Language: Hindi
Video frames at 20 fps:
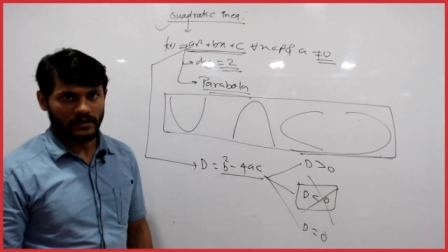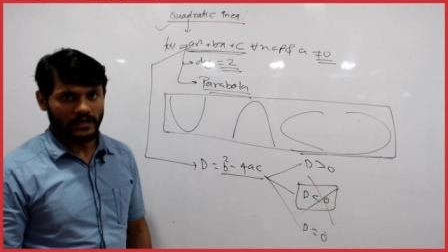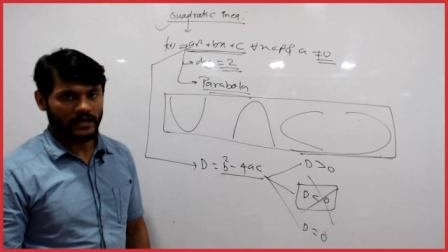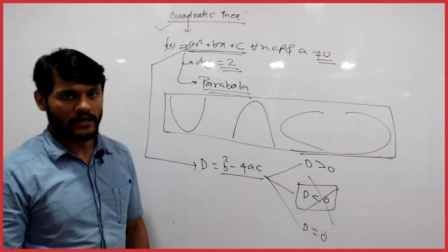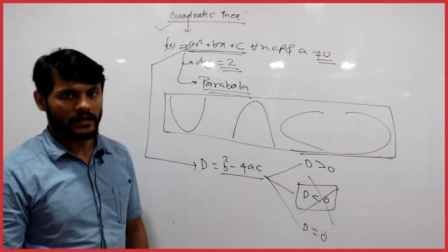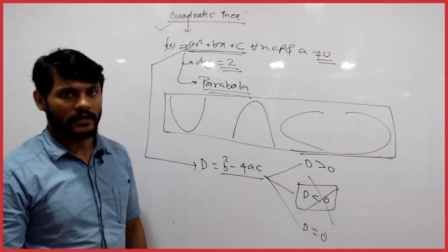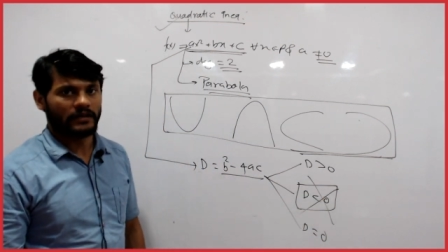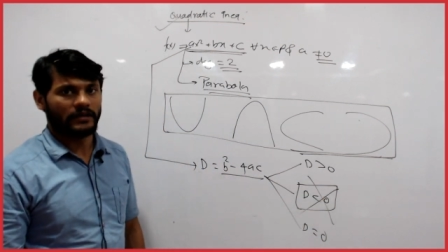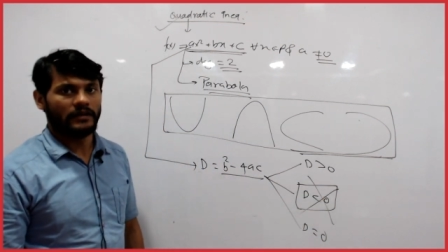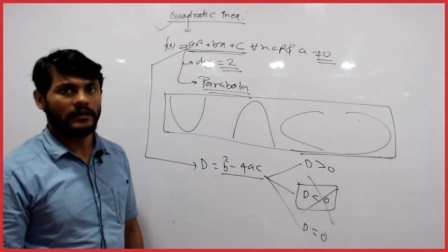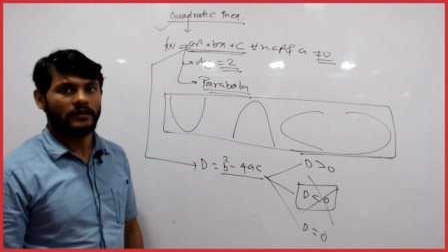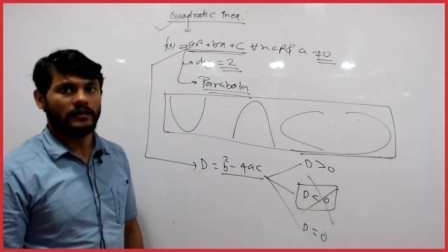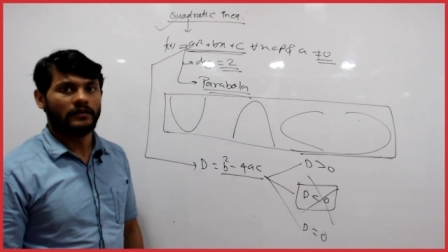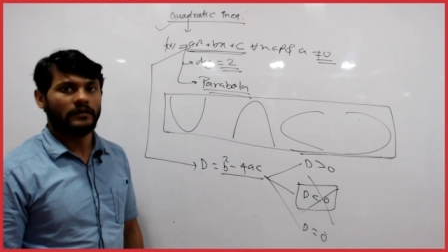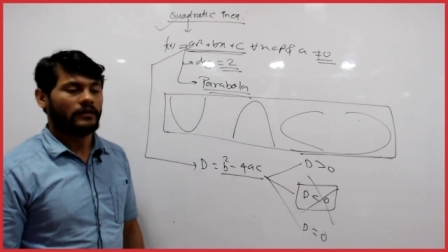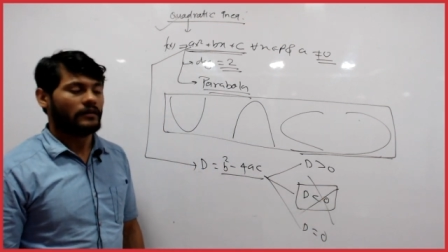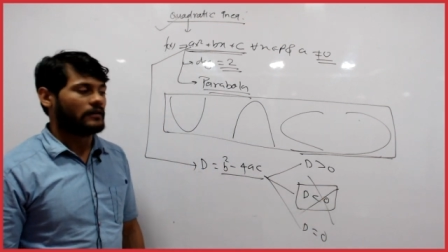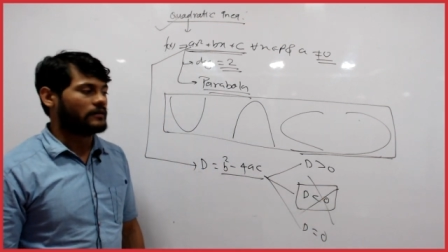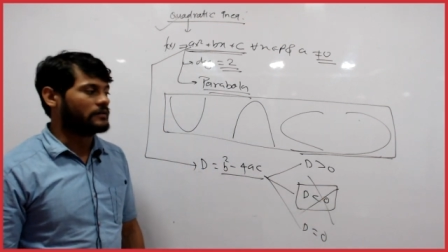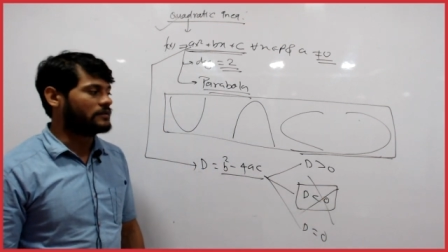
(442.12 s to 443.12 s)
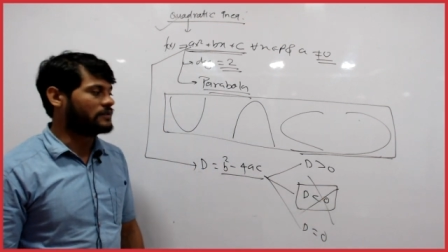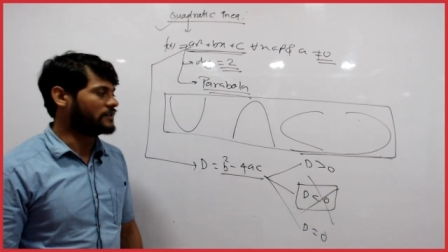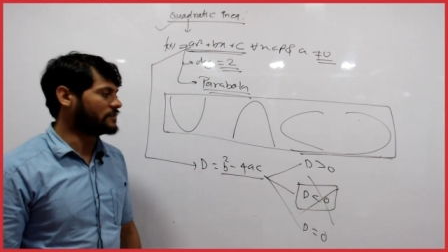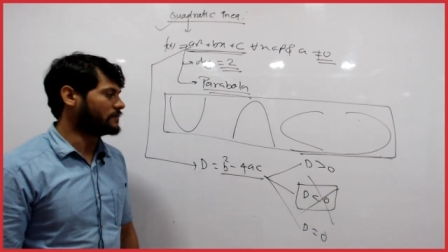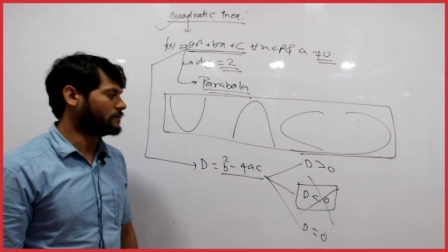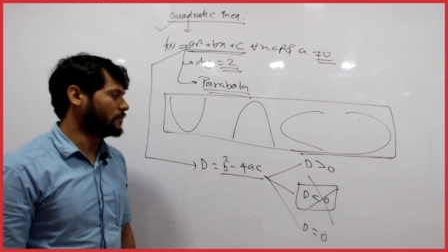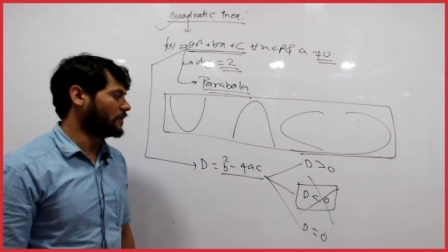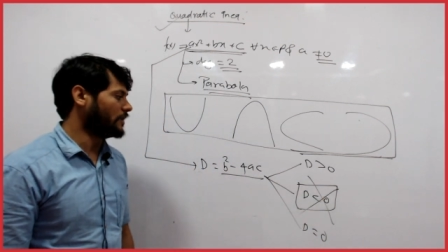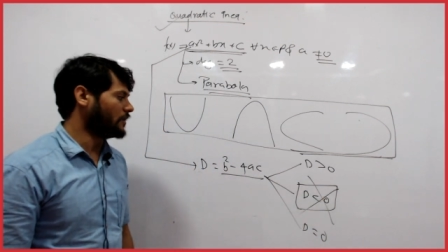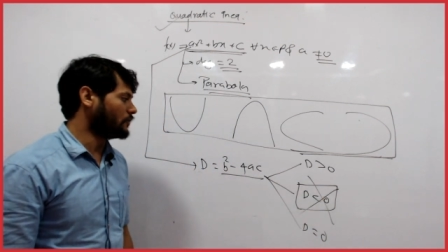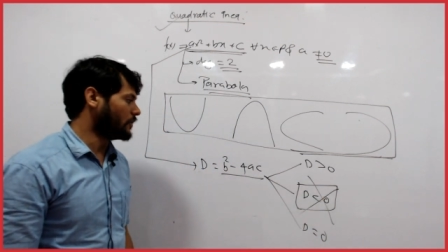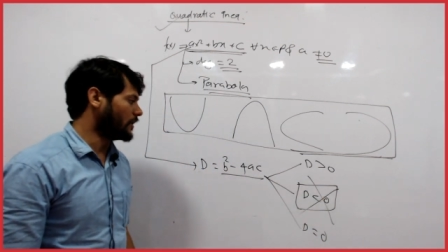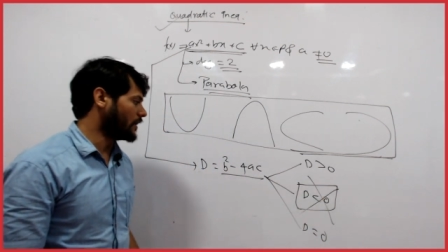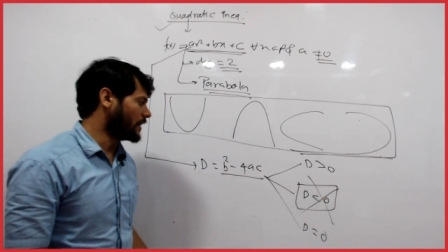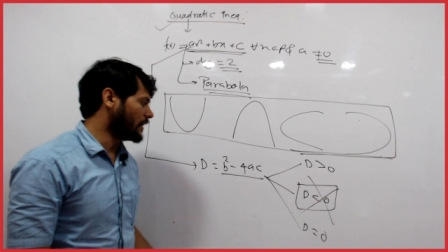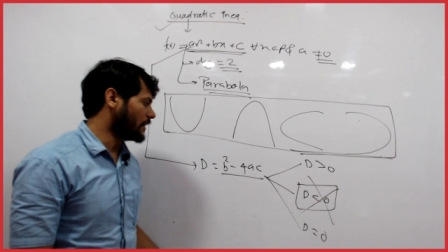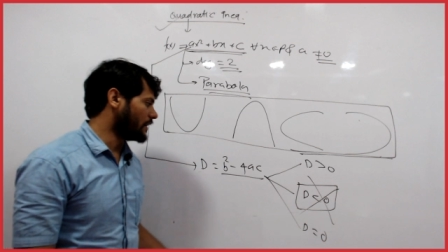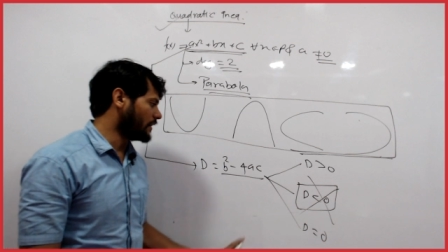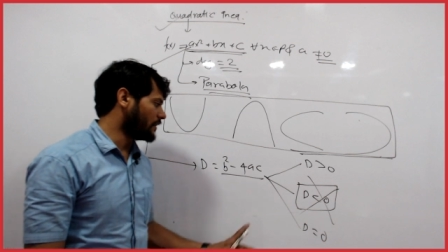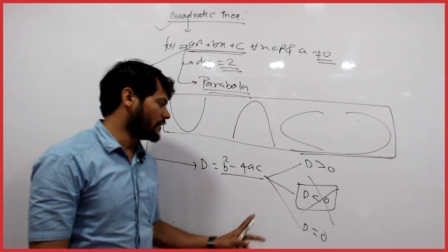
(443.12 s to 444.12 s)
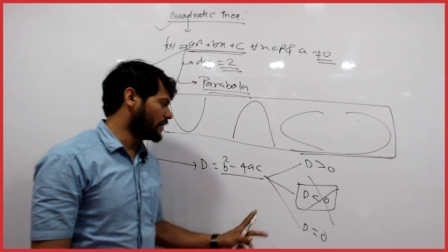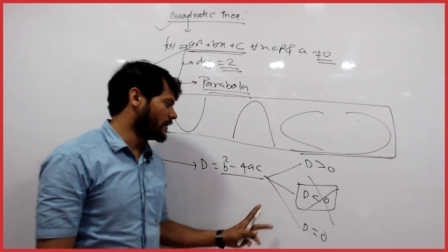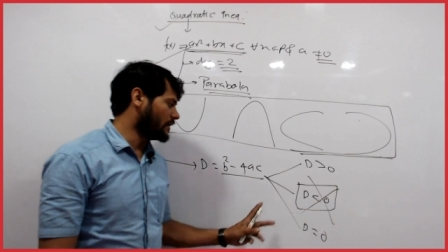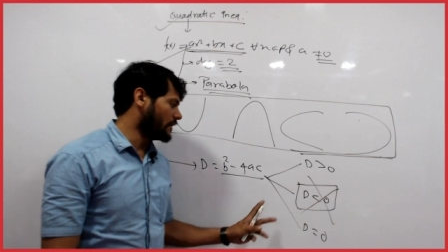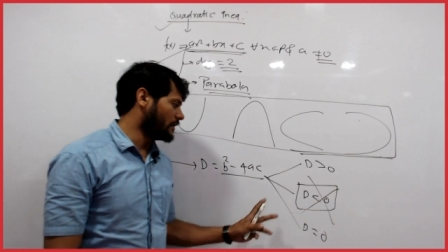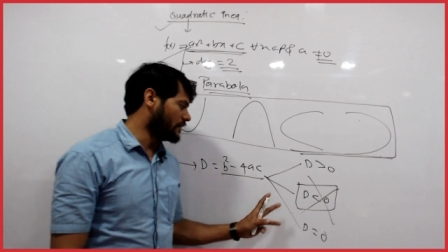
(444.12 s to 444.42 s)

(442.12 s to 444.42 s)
करेंगे जिस भी क्वाड्रेटिक का